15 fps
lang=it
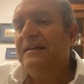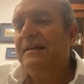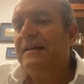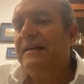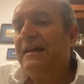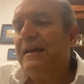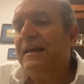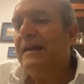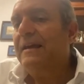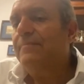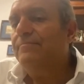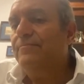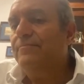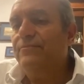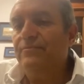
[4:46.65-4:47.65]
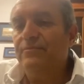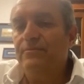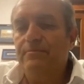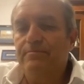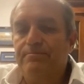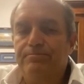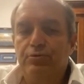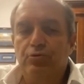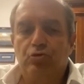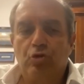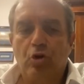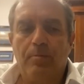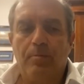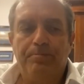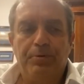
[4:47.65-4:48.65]
che mh, mm, purtroppo
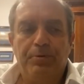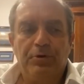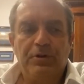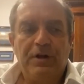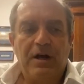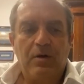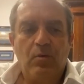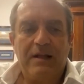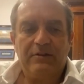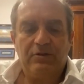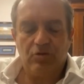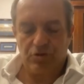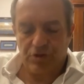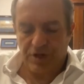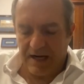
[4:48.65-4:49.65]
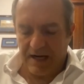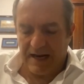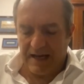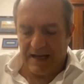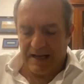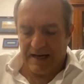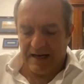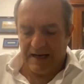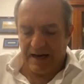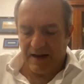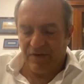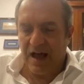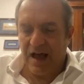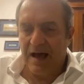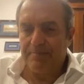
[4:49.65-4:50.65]
da quando c'è la, la,
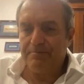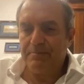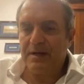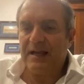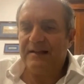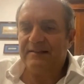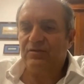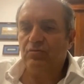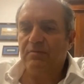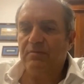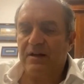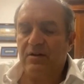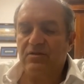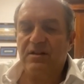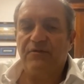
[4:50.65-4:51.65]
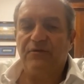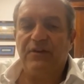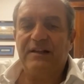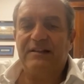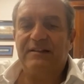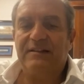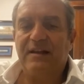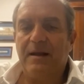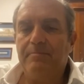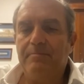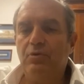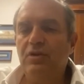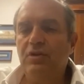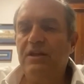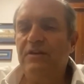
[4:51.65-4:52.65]
fabbrica, insomma, che non si è fatta la bonifica,